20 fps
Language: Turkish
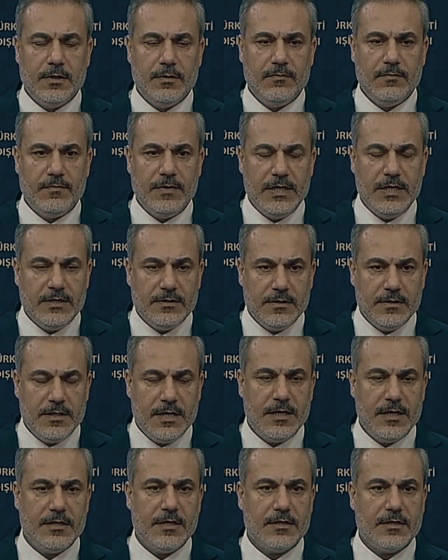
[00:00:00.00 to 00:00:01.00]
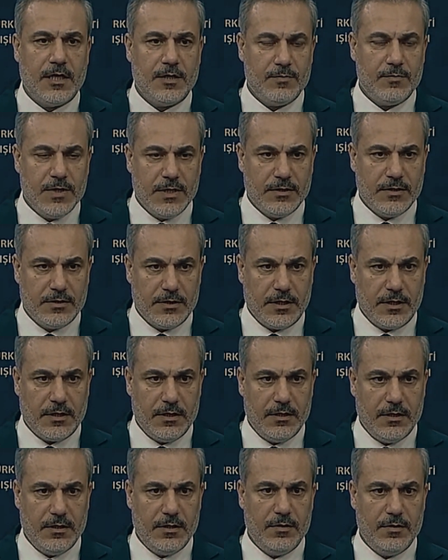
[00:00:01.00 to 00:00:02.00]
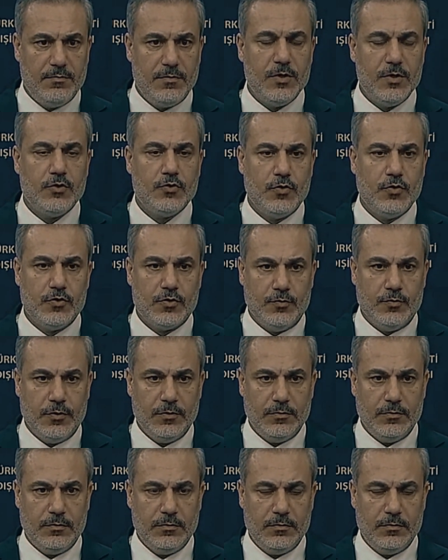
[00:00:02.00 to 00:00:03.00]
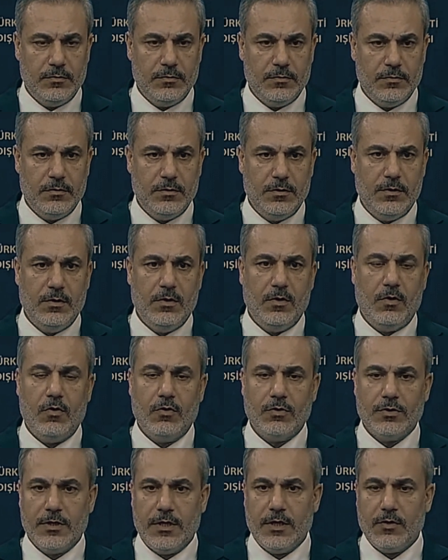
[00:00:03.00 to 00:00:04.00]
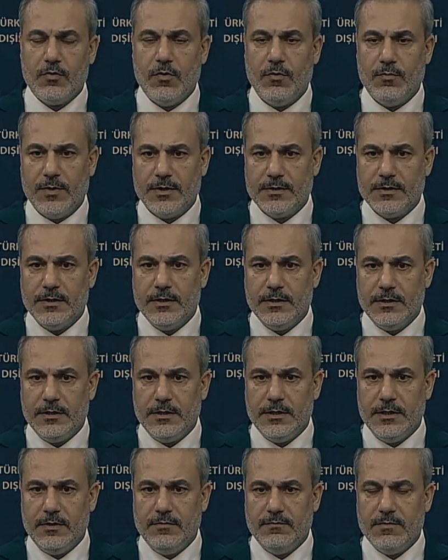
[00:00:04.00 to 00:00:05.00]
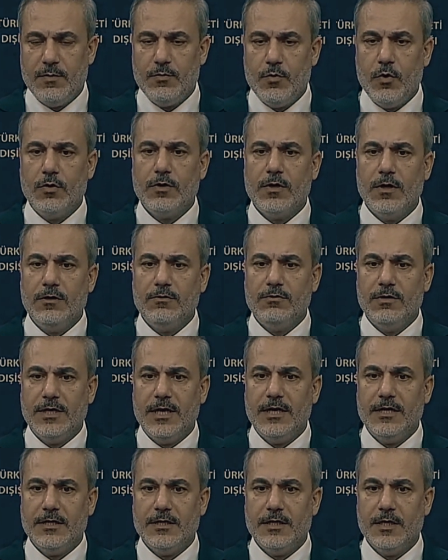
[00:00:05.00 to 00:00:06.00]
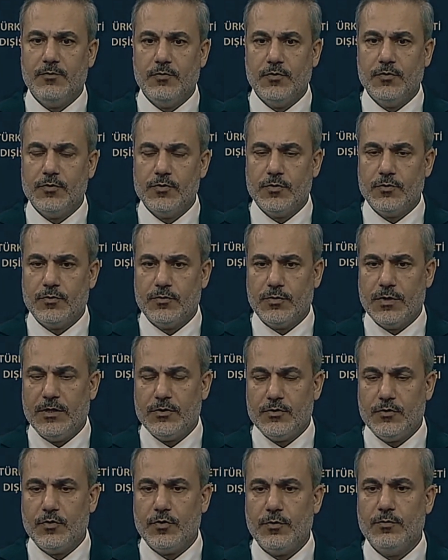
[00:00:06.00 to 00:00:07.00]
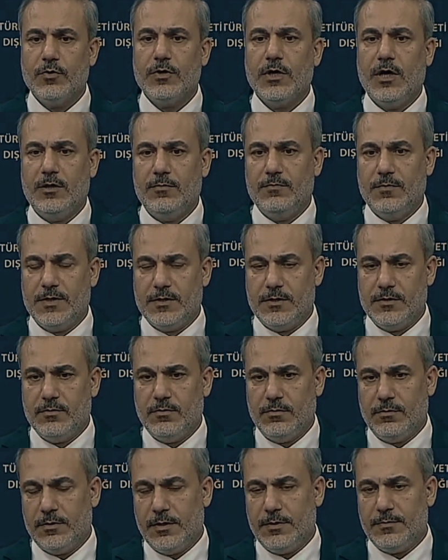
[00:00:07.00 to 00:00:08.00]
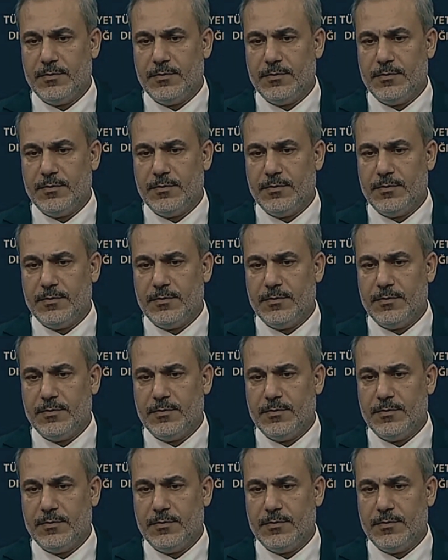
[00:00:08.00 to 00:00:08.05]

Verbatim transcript: Filistinleri de tatmin edecek bir çözümün ortaya konması ve bölge ülkelerinin de bu da sorumluluk alması yolunda